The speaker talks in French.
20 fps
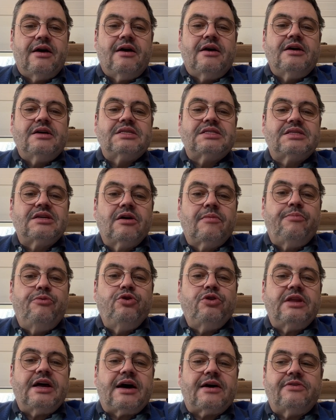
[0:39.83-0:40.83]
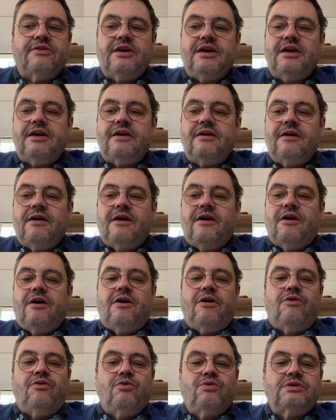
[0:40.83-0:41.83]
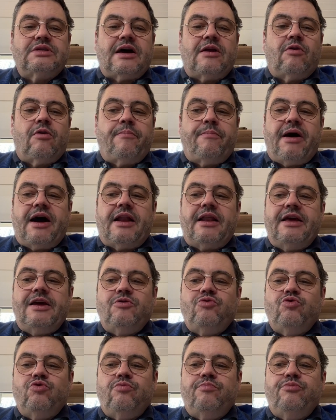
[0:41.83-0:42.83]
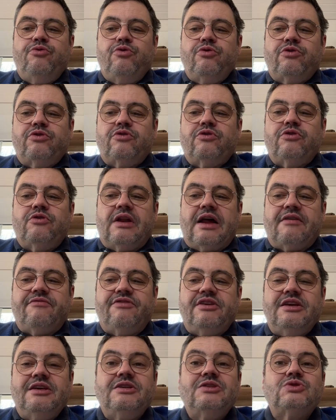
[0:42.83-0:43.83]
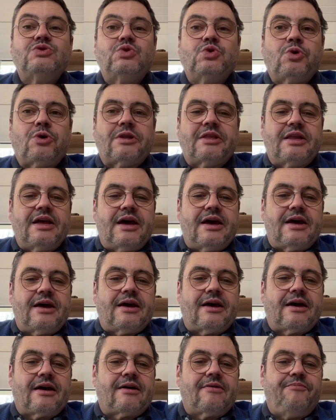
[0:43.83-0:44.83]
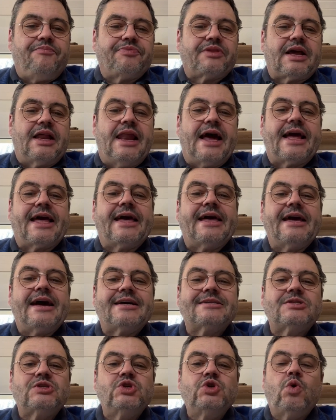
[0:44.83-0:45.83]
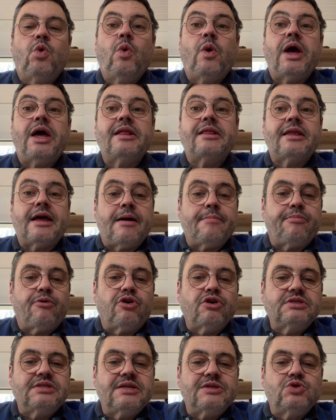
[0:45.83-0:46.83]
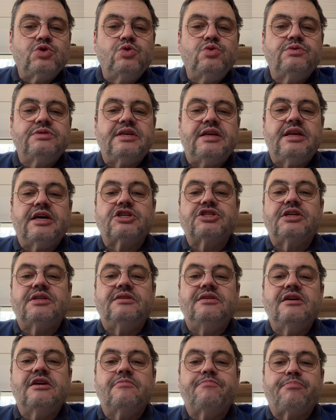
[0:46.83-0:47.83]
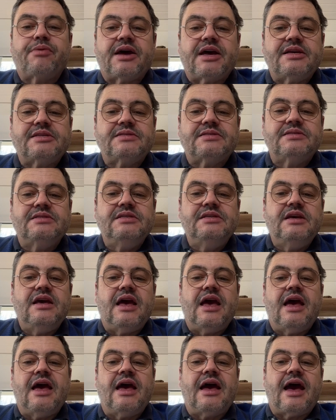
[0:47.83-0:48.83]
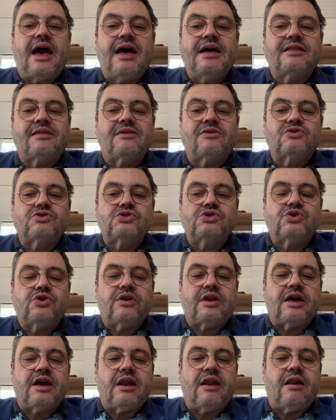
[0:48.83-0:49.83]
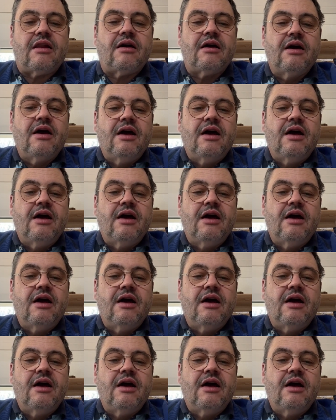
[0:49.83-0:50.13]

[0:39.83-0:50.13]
Sans plus tarder, nous allons parler du but de la vie sur Terre. La création est un processus énergétique précis et intentionnel.